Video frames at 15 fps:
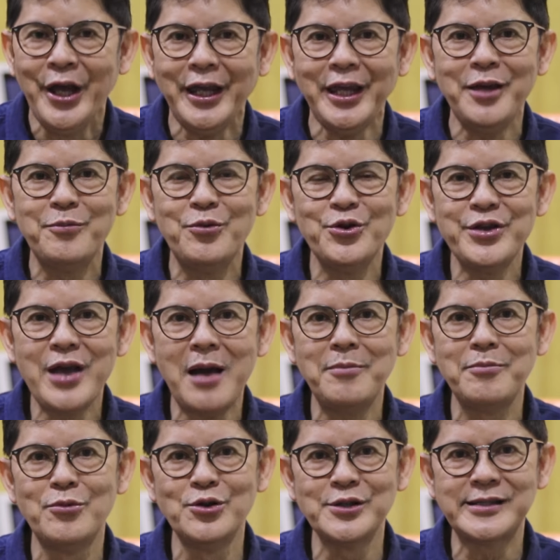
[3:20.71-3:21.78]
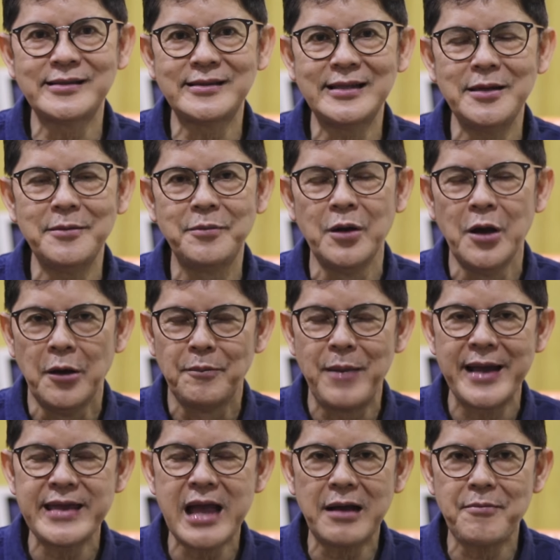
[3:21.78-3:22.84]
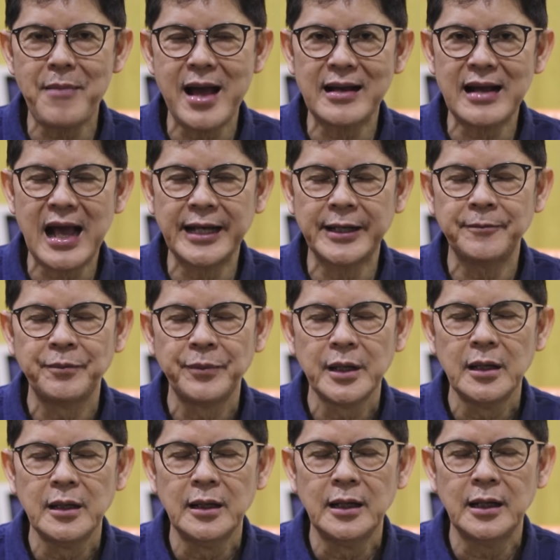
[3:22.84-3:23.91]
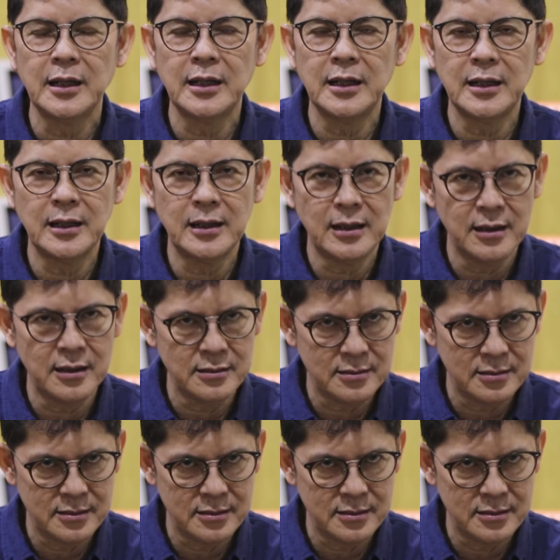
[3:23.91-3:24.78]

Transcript: Ibunya mesti banyak makan uh,